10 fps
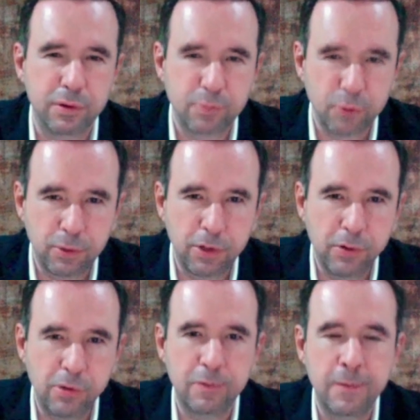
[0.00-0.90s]

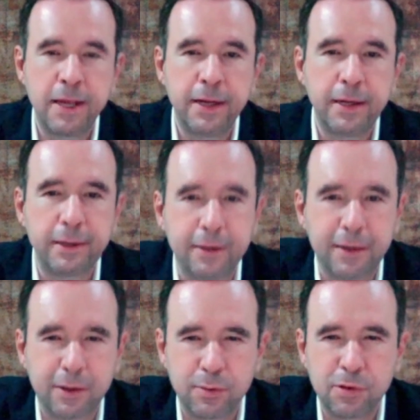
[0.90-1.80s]
Públicos y de
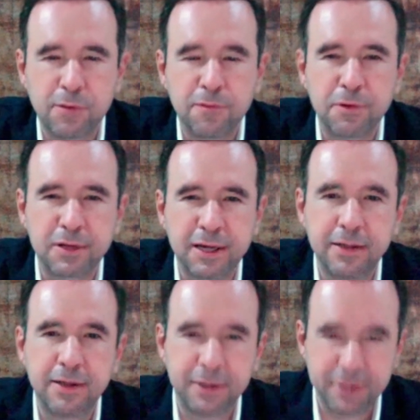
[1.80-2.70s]
la Comisión
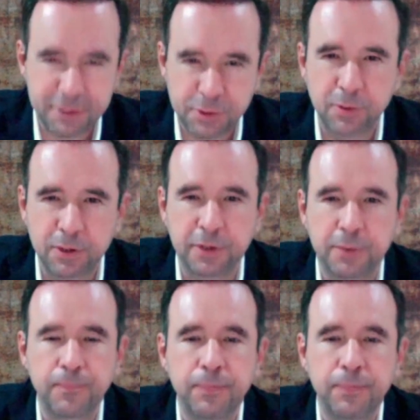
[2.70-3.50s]
Fiscal del dicho colegio.